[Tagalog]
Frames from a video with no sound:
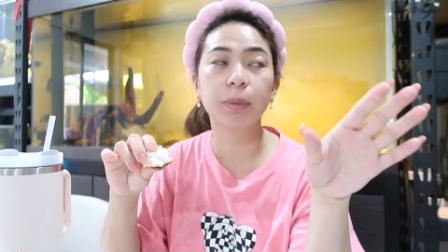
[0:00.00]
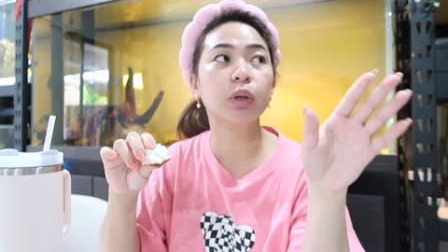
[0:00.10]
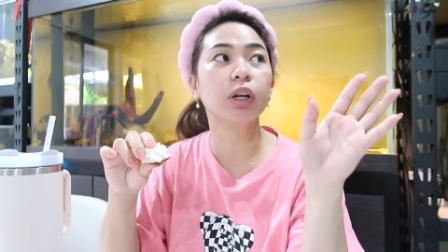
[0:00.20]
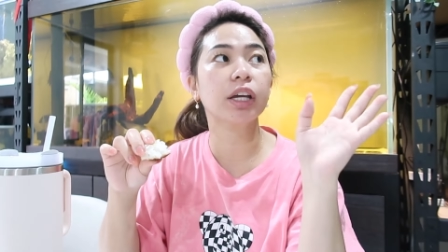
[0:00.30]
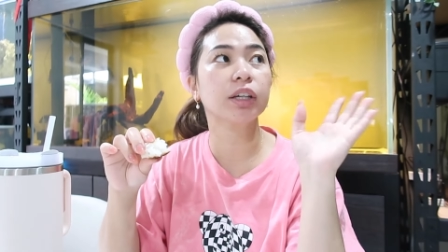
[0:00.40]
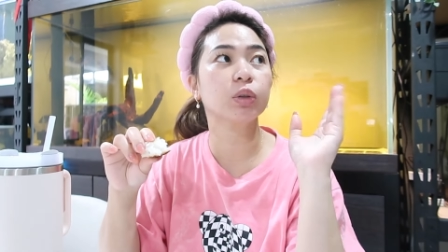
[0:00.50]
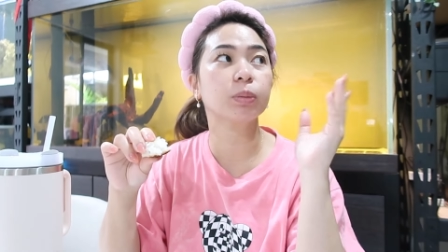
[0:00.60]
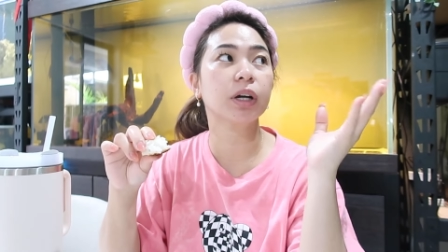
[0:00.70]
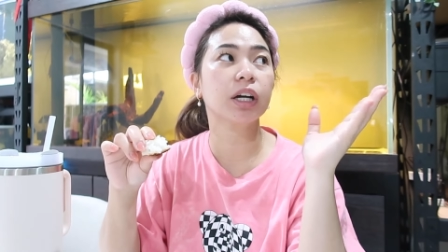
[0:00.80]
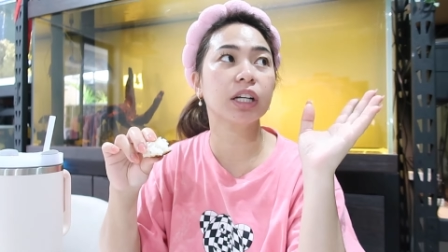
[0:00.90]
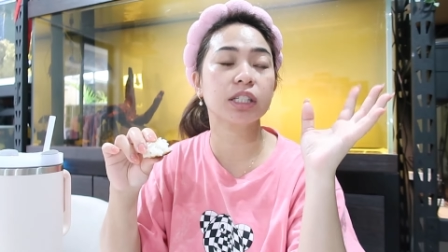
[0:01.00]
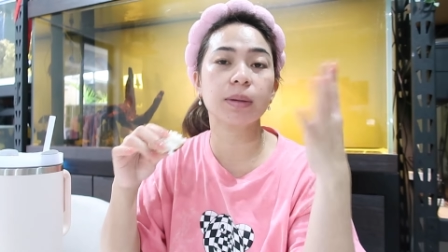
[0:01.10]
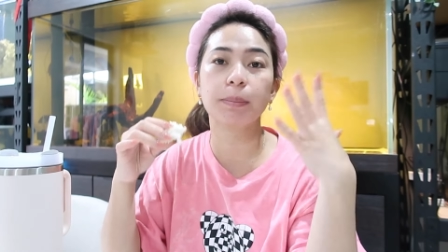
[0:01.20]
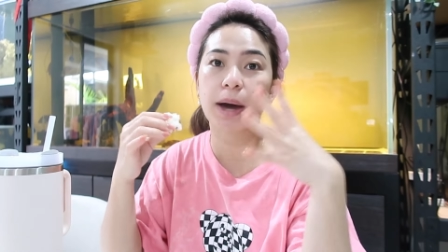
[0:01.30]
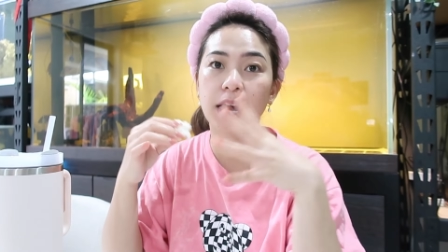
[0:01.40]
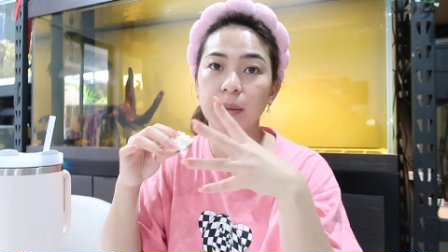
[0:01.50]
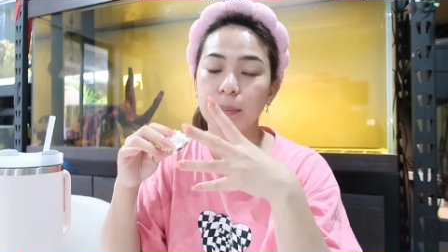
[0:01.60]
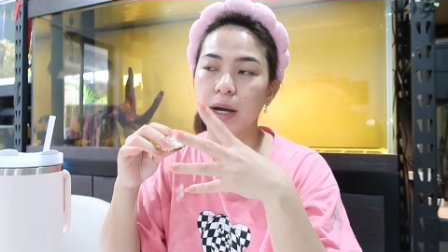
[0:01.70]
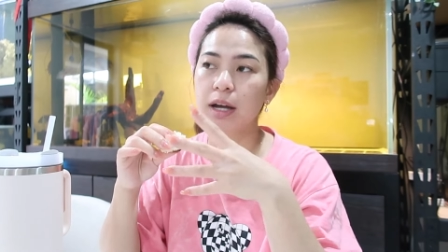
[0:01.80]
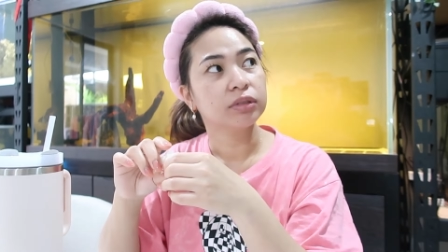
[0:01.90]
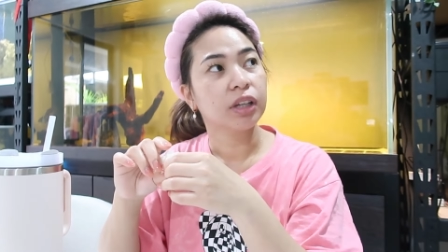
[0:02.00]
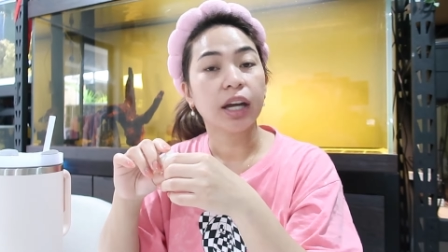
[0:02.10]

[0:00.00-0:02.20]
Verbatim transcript: pero like yung mga nasa pack ba,